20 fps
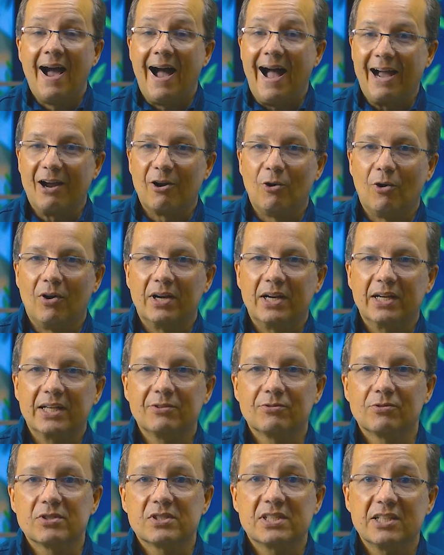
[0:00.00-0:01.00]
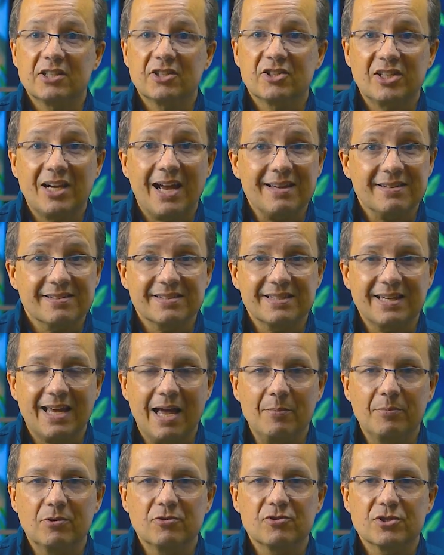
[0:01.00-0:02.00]
Agora que você já
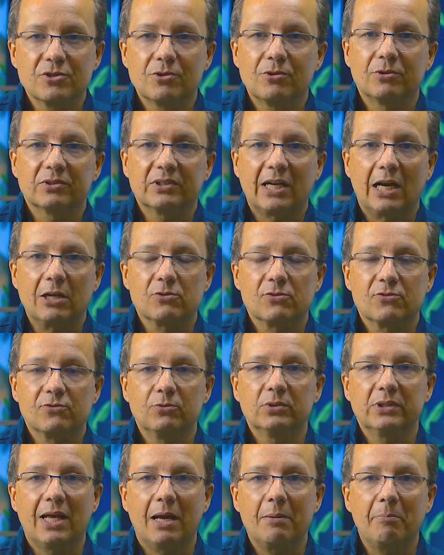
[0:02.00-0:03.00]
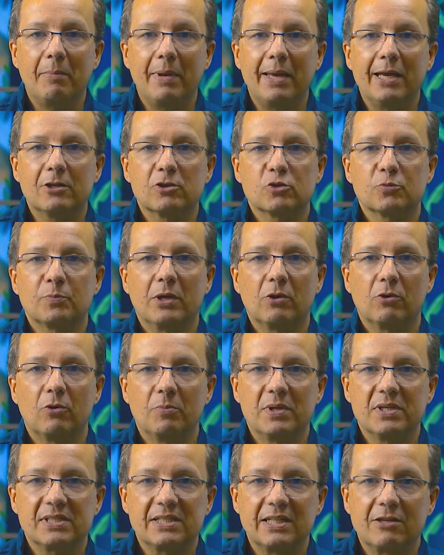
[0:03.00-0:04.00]
sabe onde encontrar os fundamentos para
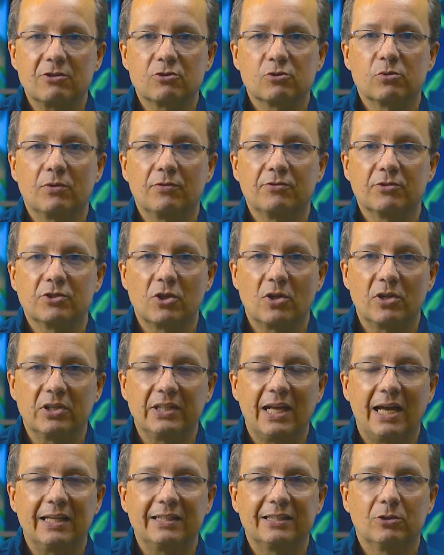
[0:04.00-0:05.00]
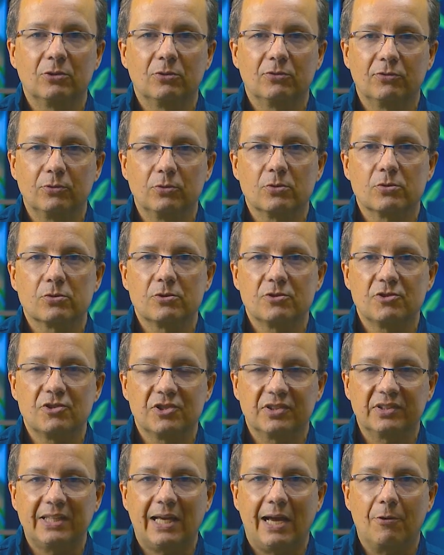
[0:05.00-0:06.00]
começar a sua jornada no fluxo
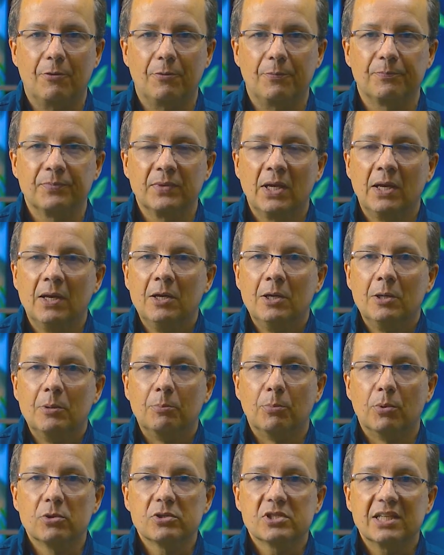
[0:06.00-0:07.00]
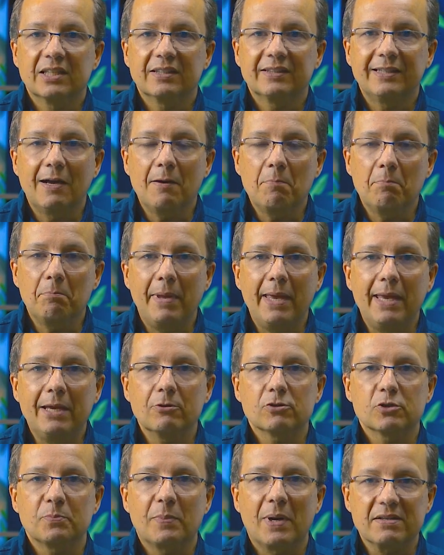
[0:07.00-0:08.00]
digital, busque
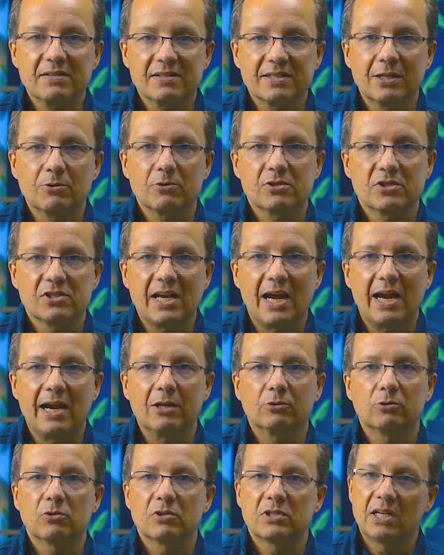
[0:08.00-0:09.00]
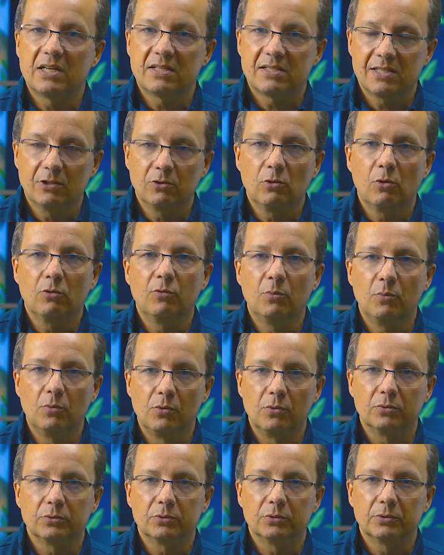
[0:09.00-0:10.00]
também os parceiros certos nesse novo
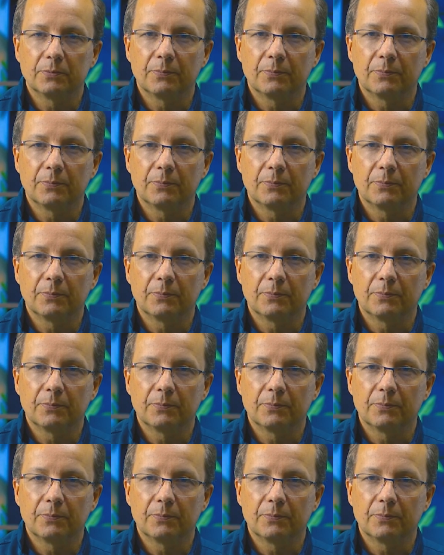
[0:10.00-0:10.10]
mundo.